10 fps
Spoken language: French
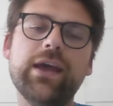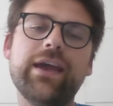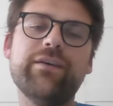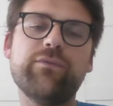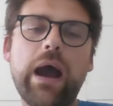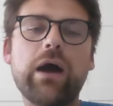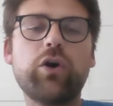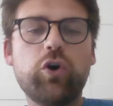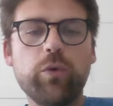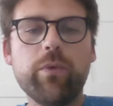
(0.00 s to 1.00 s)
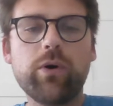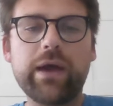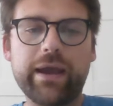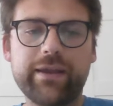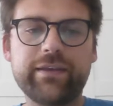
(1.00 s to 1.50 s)
et voir comment la
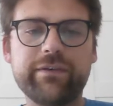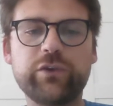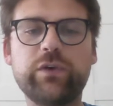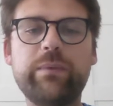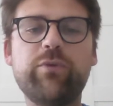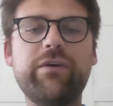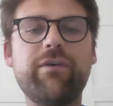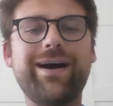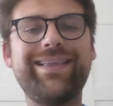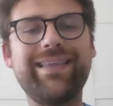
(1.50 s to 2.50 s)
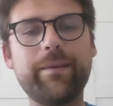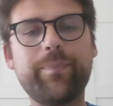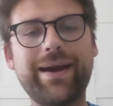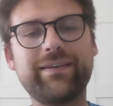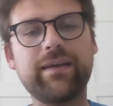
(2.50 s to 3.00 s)
réalité virtuelle peut avoir un
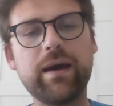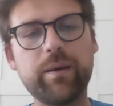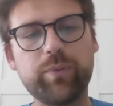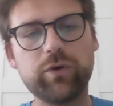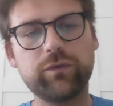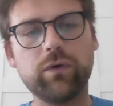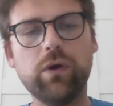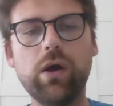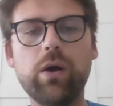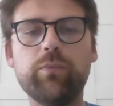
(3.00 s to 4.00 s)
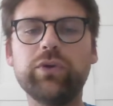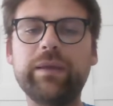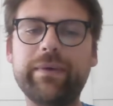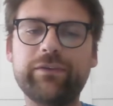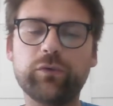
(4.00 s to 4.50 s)
impact important pour des
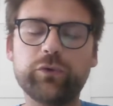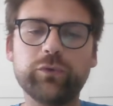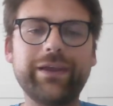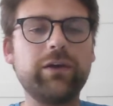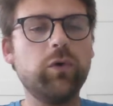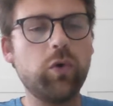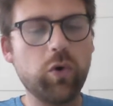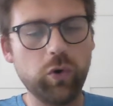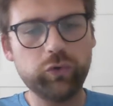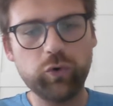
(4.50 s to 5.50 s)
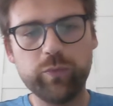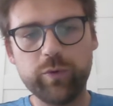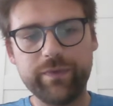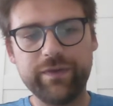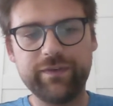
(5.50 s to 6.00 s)
patients qui ont des gros troubles
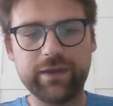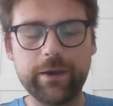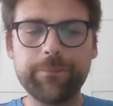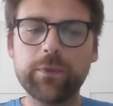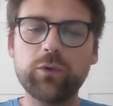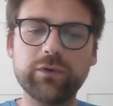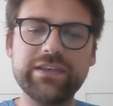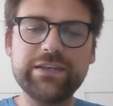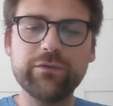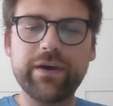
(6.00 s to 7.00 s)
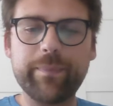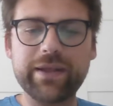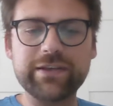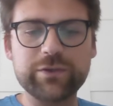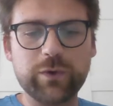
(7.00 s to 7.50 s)
mnésiques. Donc ici, on va
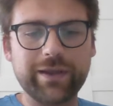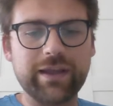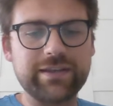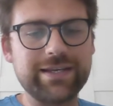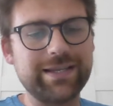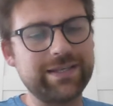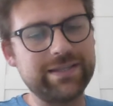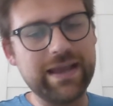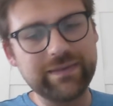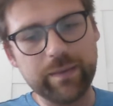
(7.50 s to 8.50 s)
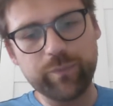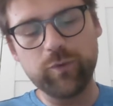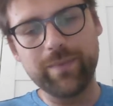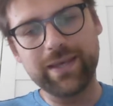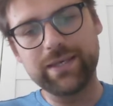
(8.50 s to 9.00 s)
partir sur un article qui date un peu,
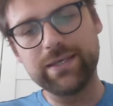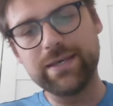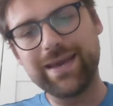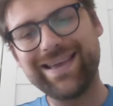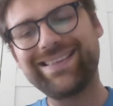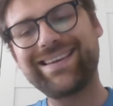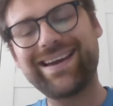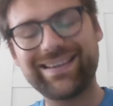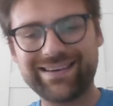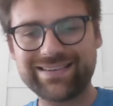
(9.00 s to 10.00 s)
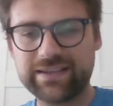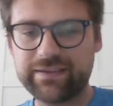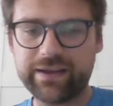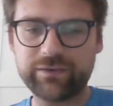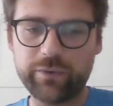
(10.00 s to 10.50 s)
mais qui est très très
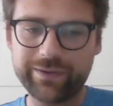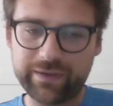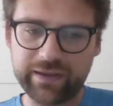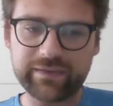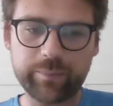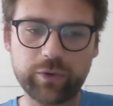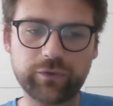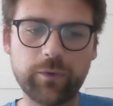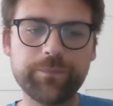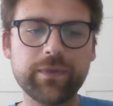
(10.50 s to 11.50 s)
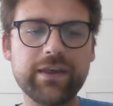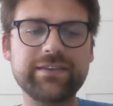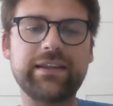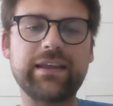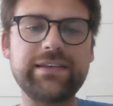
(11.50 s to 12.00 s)
intéressant et très important.
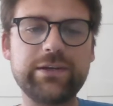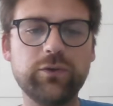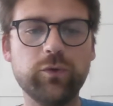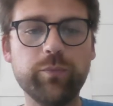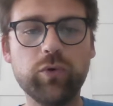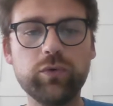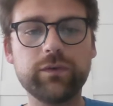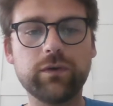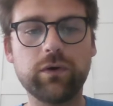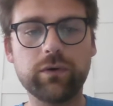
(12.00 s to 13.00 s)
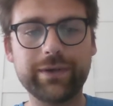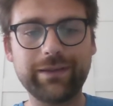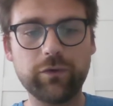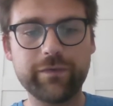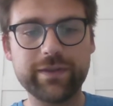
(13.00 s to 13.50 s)
C'est un article de Brooks en
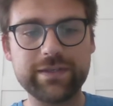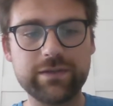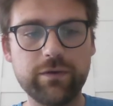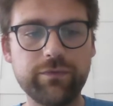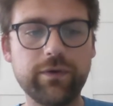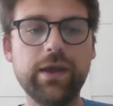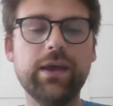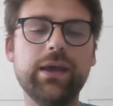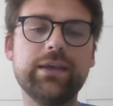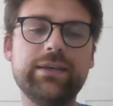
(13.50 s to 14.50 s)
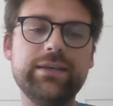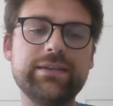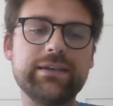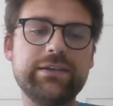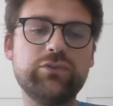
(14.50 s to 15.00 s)
99 qui
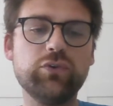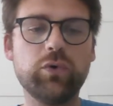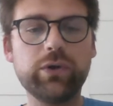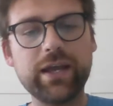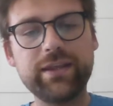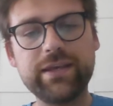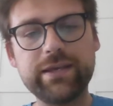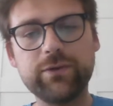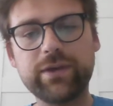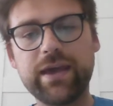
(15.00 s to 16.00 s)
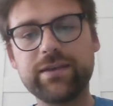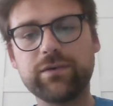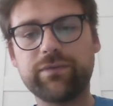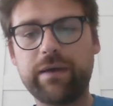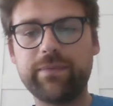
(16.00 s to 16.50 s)
s'intitule Root Learning in a Case
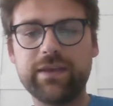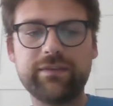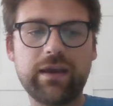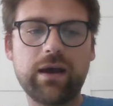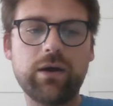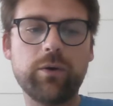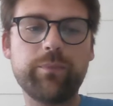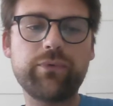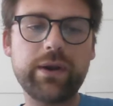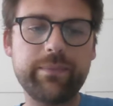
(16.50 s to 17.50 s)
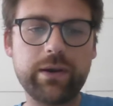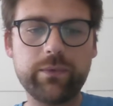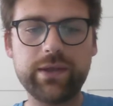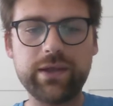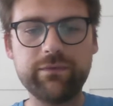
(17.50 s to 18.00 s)
of Amnesia, a
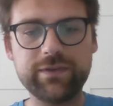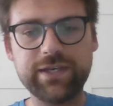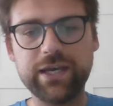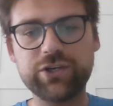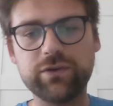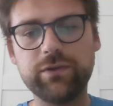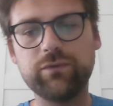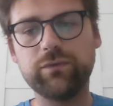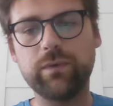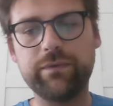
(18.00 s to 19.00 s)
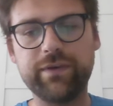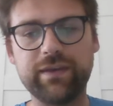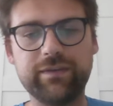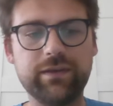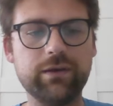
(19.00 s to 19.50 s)
Preliminary Investigation into the
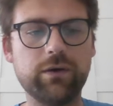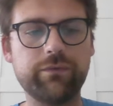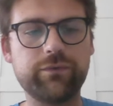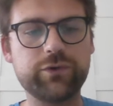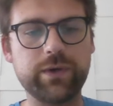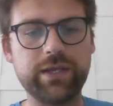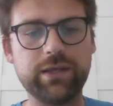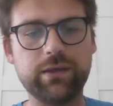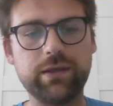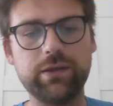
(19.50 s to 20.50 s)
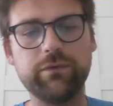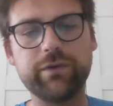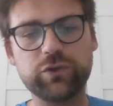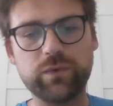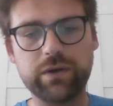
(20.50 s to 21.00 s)
Efficacy of Training in a
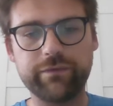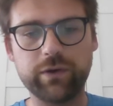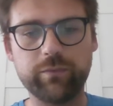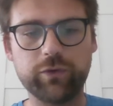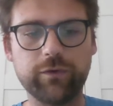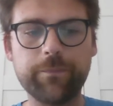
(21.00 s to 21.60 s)
Virtual Environment.